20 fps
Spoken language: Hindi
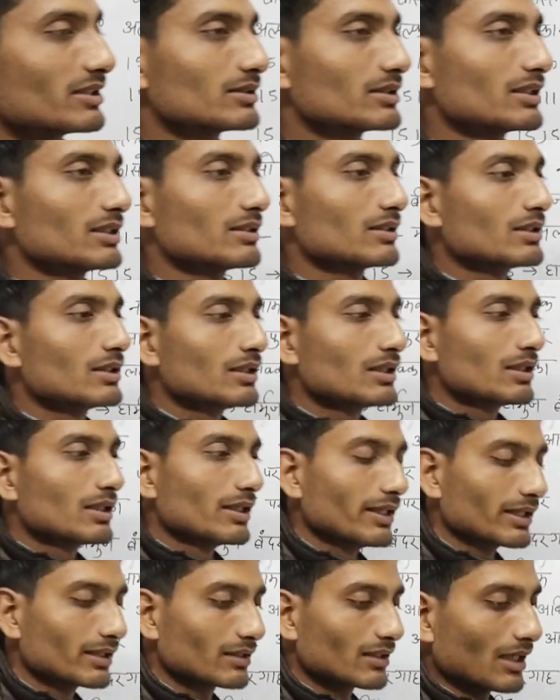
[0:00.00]
बाद इसने
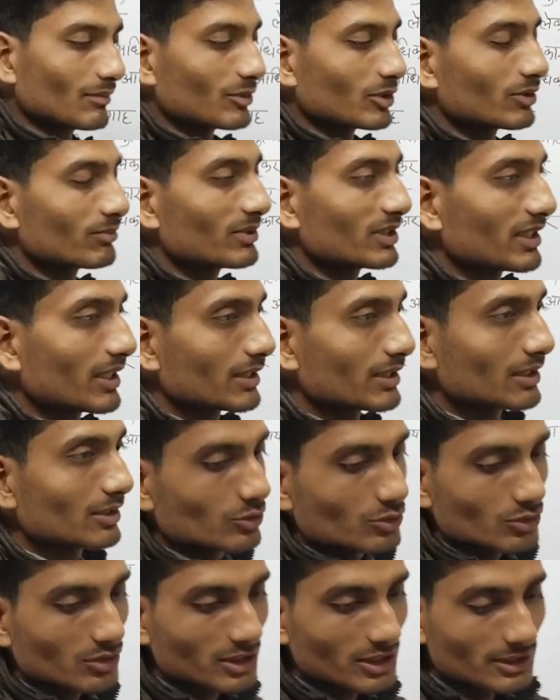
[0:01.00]
एक काम और भी किया
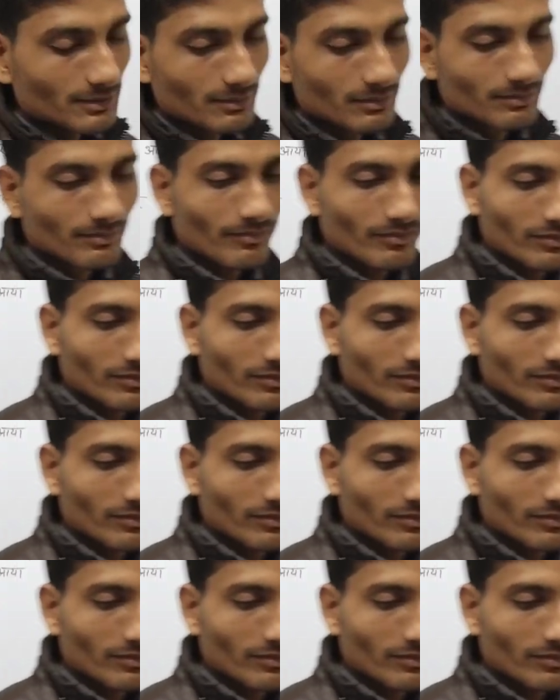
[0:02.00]
था जो कि